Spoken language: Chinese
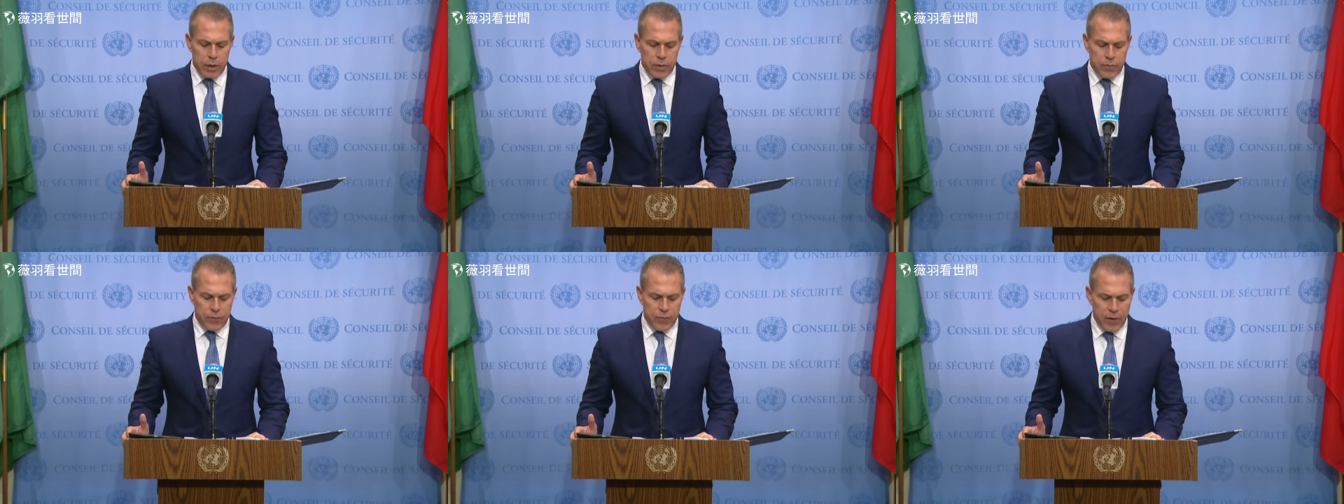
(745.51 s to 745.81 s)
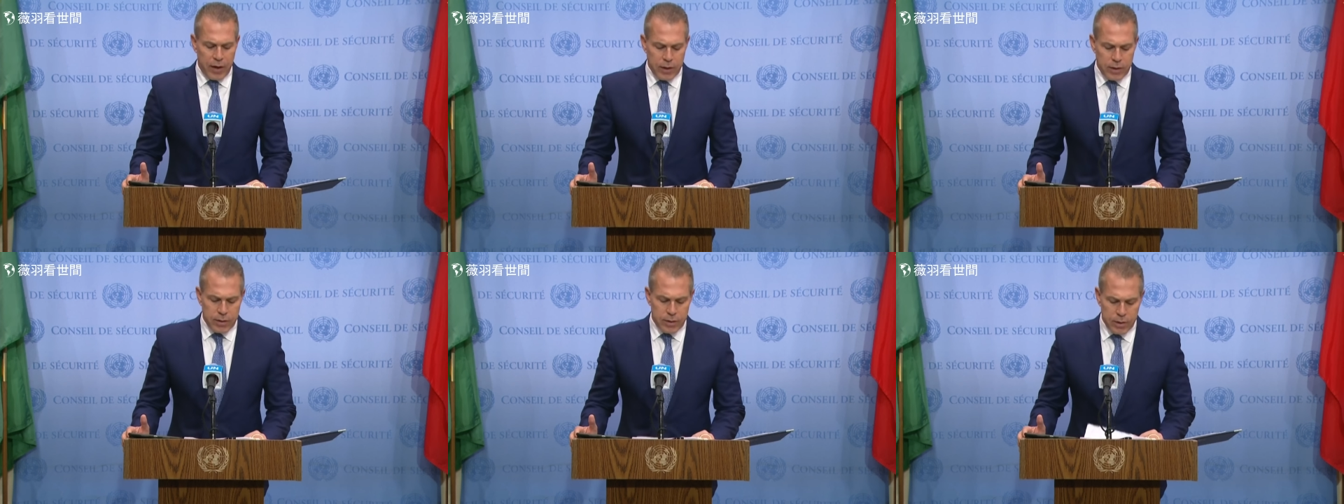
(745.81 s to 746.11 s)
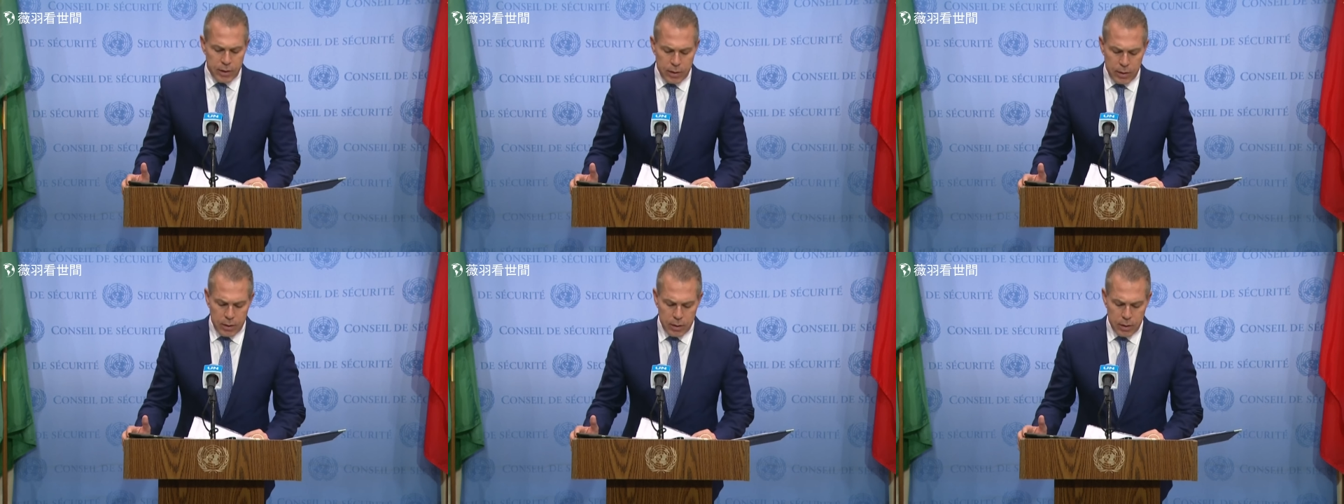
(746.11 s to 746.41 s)
以色
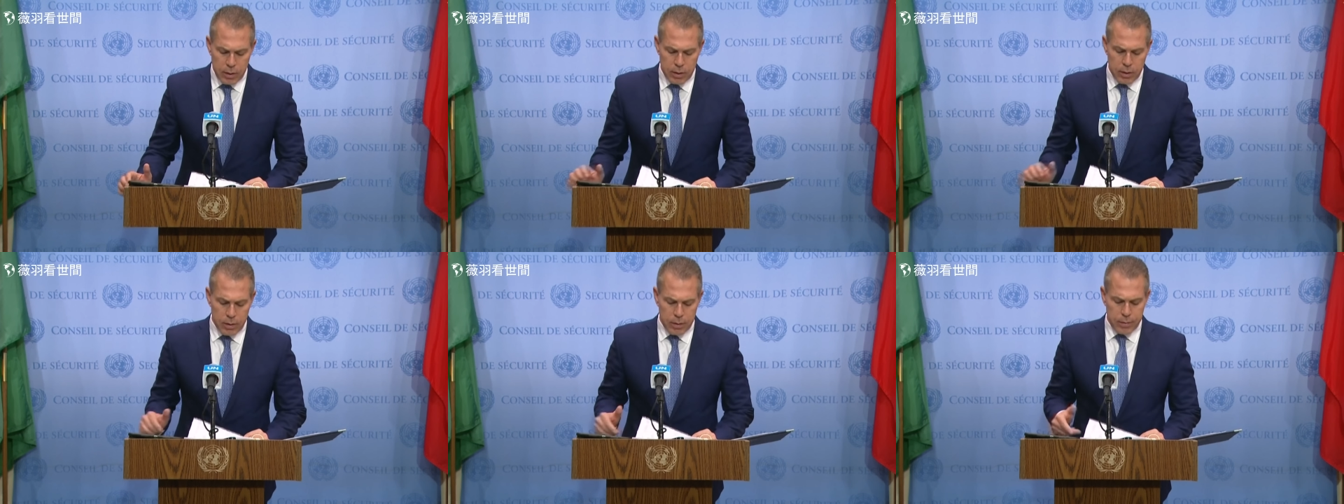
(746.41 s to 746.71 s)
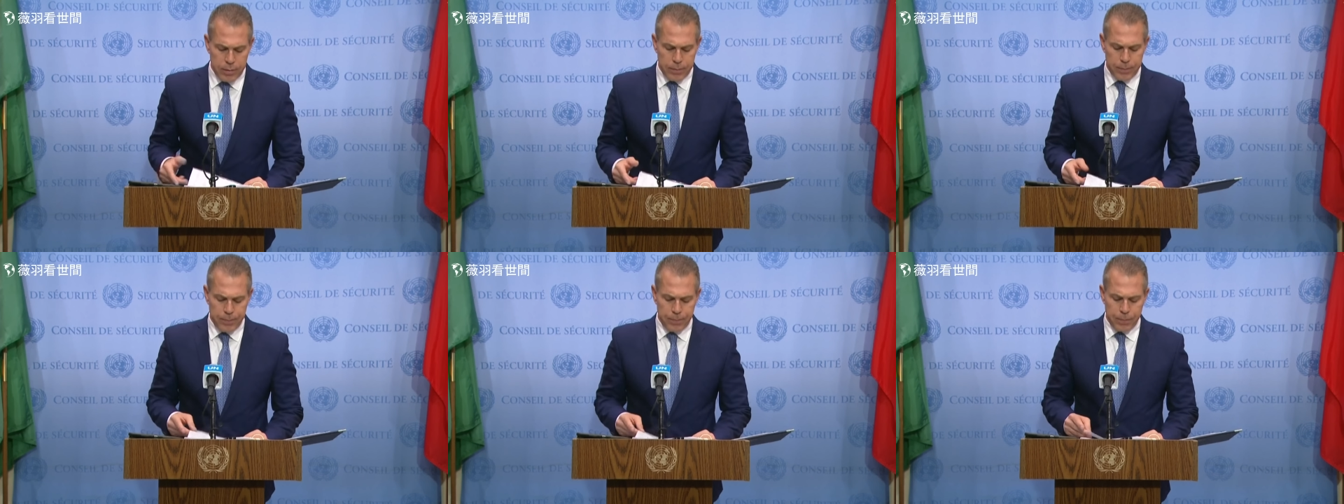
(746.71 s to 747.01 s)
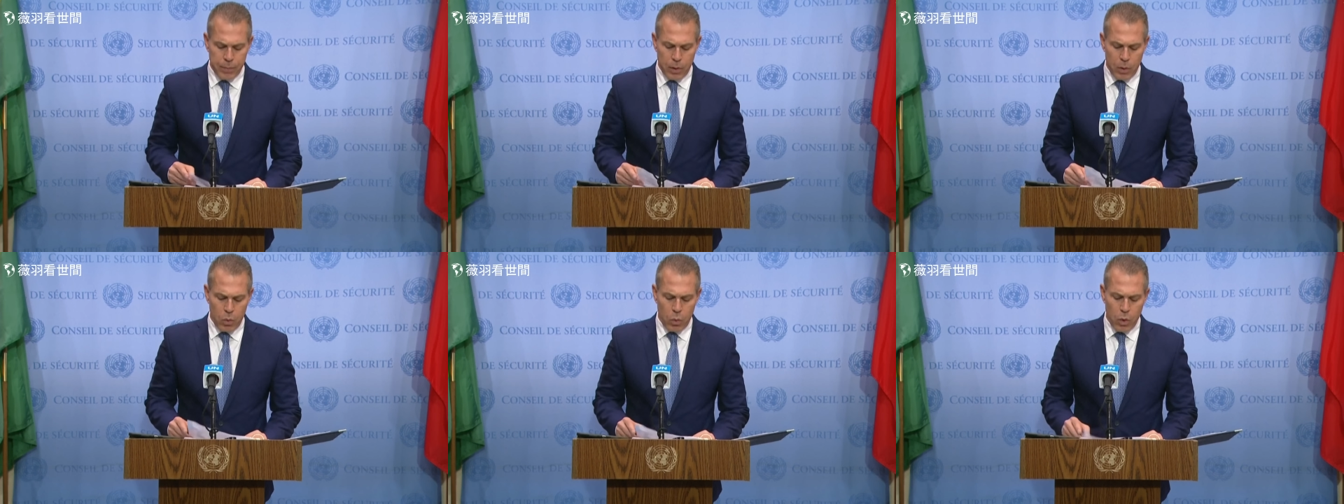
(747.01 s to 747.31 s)
列驻联合国
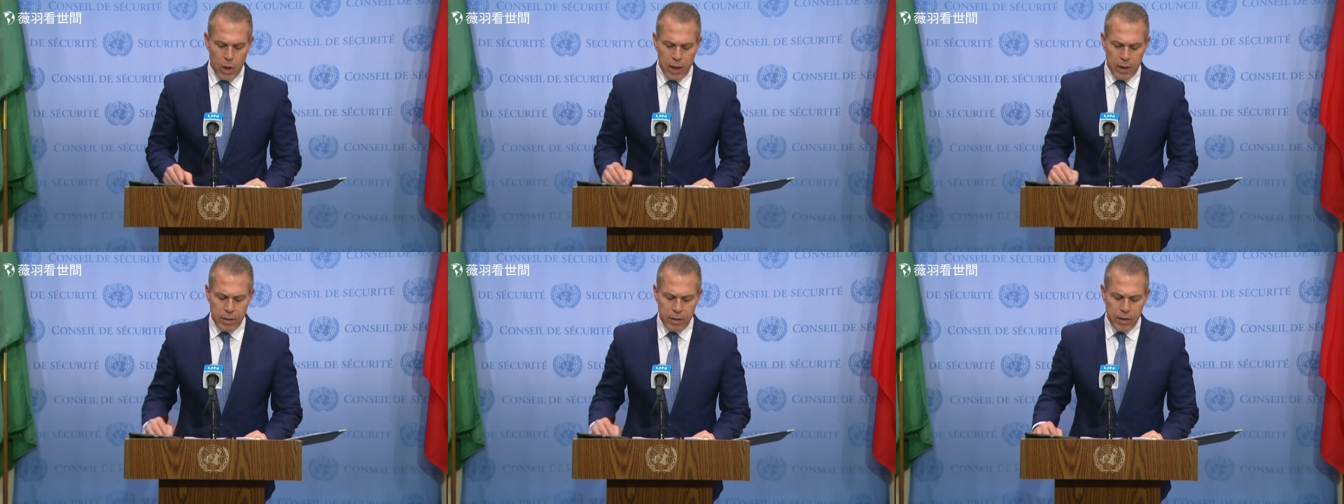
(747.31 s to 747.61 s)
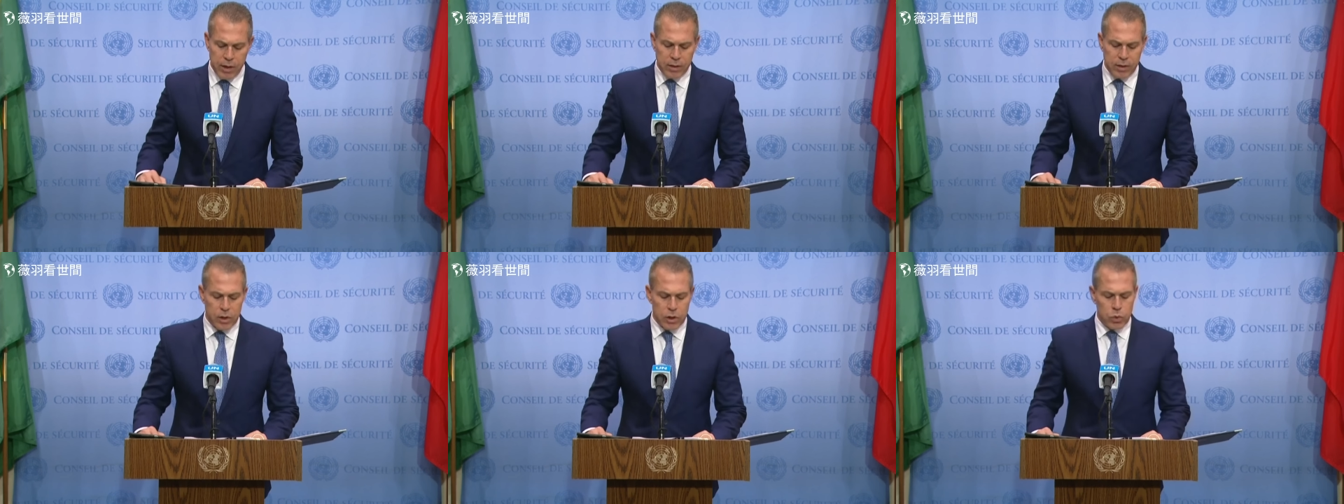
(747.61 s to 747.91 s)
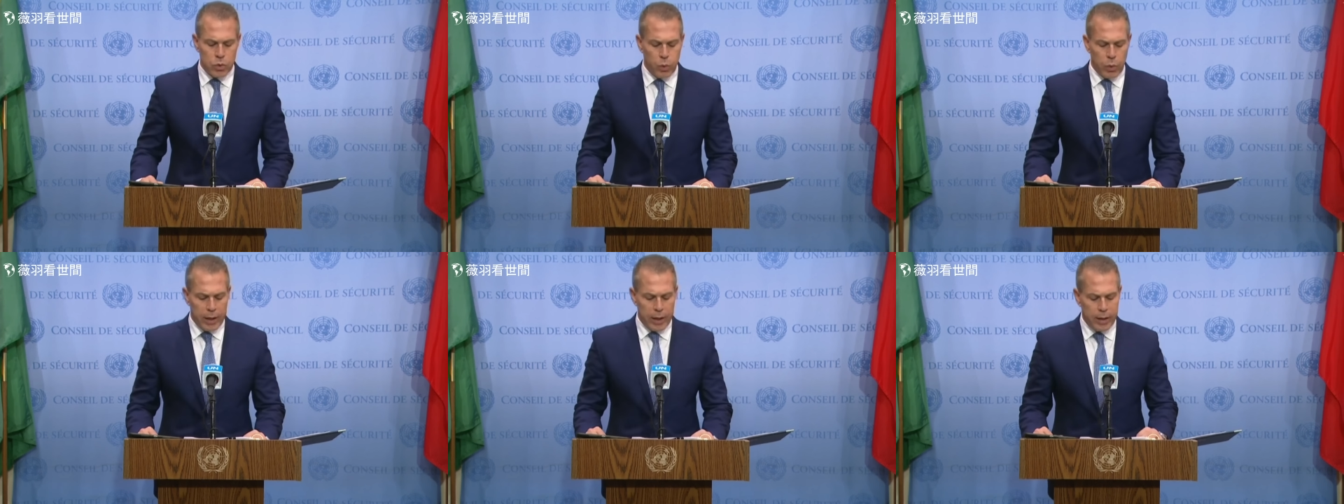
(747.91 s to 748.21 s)
大使尔
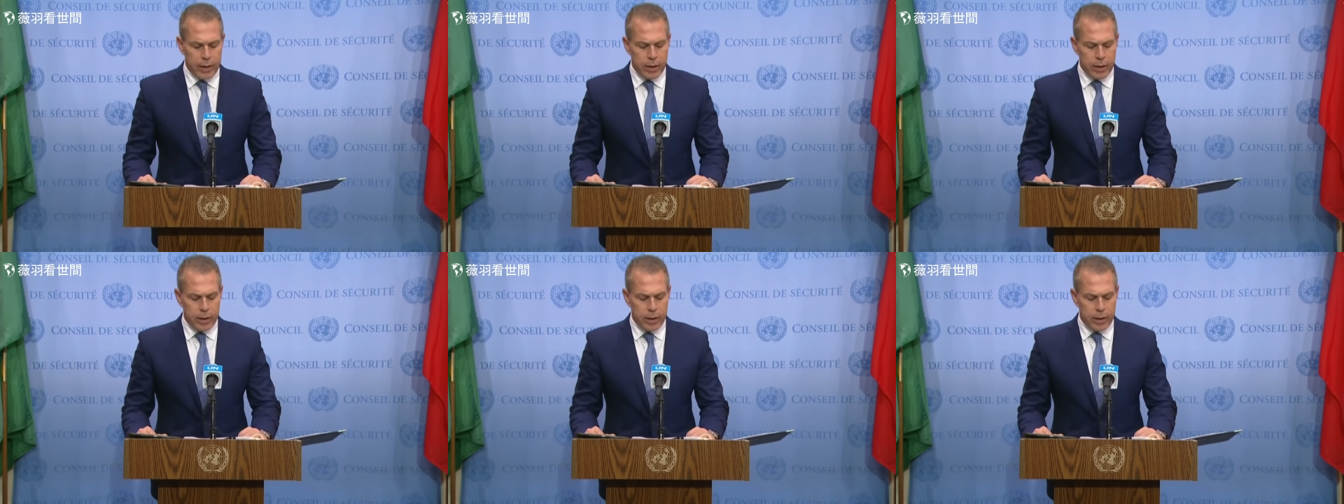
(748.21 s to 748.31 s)
登